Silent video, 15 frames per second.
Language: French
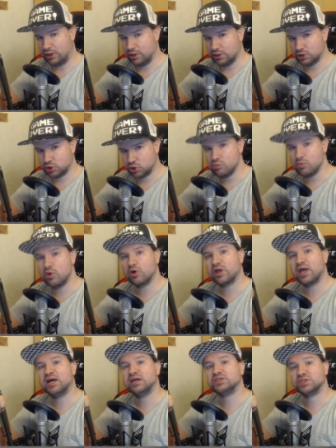Et je
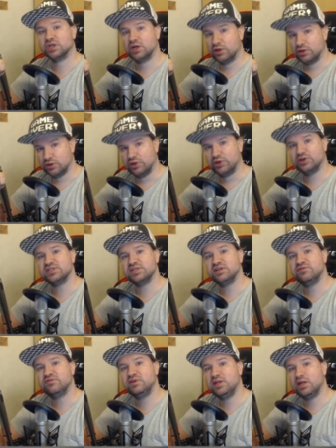m'engage dans
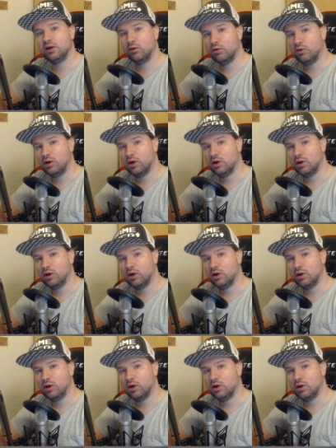cette vidéo